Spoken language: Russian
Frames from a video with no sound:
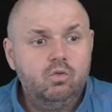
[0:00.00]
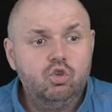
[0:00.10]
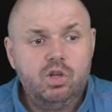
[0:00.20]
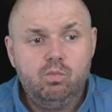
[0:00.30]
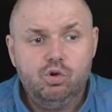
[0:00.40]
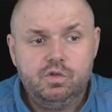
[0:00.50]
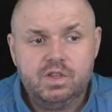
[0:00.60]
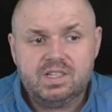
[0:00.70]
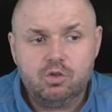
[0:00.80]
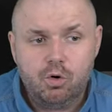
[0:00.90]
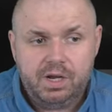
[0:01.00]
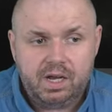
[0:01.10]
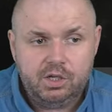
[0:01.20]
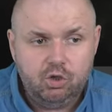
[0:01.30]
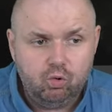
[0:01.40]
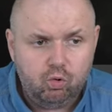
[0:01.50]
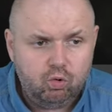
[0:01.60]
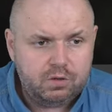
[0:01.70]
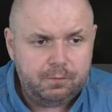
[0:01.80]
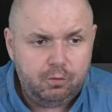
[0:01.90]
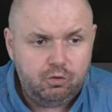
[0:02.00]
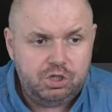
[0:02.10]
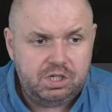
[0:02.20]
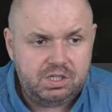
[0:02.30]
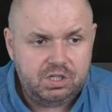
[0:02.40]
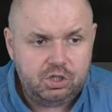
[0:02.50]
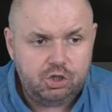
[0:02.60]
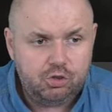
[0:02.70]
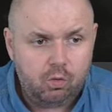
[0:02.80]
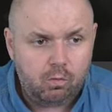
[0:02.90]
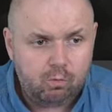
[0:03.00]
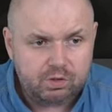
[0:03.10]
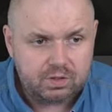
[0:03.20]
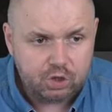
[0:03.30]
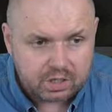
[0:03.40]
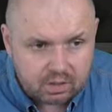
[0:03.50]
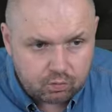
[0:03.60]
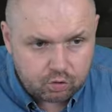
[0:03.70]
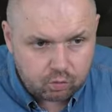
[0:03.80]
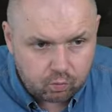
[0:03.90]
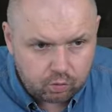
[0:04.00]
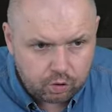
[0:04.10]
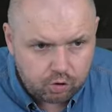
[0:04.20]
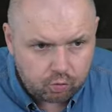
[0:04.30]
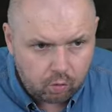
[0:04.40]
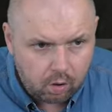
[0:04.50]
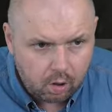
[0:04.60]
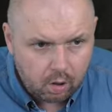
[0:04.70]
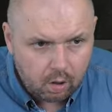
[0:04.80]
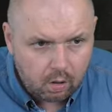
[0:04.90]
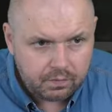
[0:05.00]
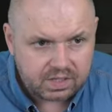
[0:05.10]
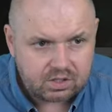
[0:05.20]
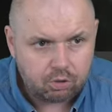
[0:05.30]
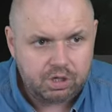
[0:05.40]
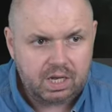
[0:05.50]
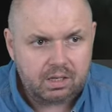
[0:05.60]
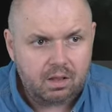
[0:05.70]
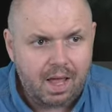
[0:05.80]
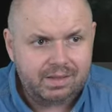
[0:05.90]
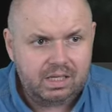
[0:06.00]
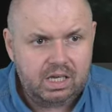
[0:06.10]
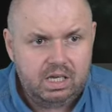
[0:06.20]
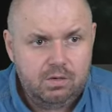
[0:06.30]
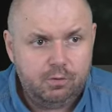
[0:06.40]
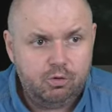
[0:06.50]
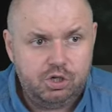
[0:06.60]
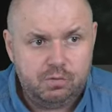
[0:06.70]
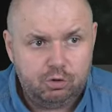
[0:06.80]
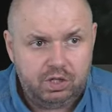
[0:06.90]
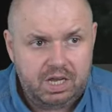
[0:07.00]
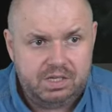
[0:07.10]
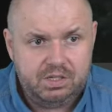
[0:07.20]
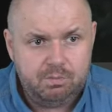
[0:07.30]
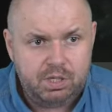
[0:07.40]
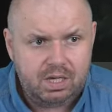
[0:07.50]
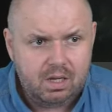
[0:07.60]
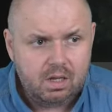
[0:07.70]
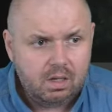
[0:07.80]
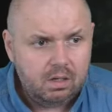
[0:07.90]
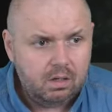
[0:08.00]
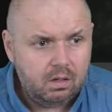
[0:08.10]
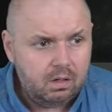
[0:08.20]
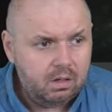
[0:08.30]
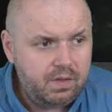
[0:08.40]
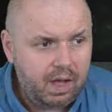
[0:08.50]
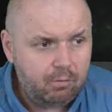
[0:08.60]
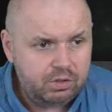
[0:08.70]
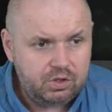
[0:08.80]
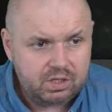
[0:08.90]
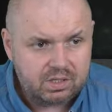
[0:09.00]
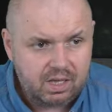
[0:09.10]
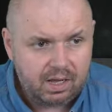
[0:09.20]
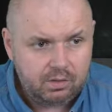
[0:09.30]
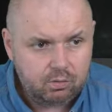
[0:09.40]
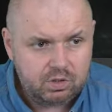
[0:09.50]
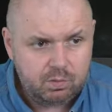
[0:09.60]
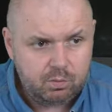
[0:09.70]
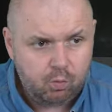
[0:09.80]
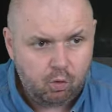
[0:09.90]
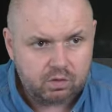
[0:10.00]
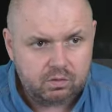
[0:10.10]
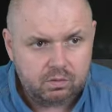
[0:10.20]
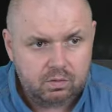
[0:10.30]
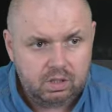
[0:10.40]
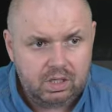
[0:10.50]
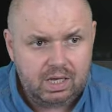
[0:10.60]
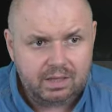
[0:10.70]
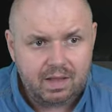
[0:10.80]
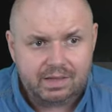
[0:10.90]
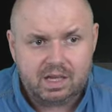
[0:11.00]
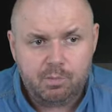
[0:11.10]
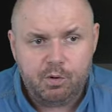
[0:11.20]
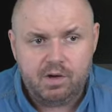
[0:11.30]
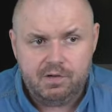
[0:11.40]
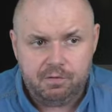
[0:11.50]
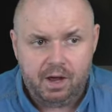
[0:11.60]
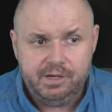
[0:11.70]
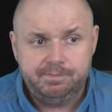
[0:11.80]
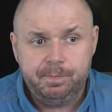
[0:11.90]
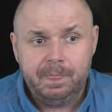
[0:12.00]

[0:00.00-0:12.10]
Нужно будет в настройках Югус включить еще, вот сейчас одну секундочку, настройки отладки и включить вот ADB, э, да, вот сейчас, да, USB порт и отладка по Wi-Fi.